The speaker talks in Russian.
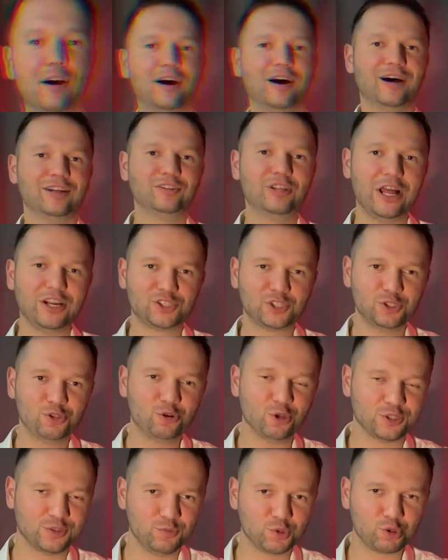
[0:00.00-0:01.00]
А дальше
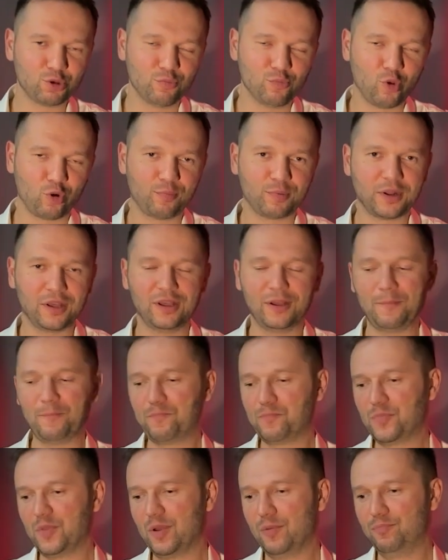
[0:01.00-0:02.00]
идет смешной блок про
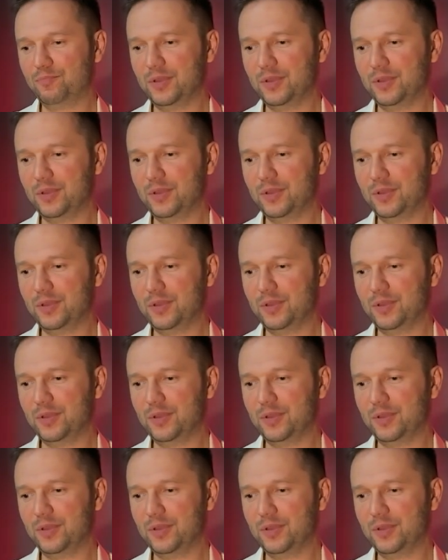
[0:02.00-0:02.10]
э,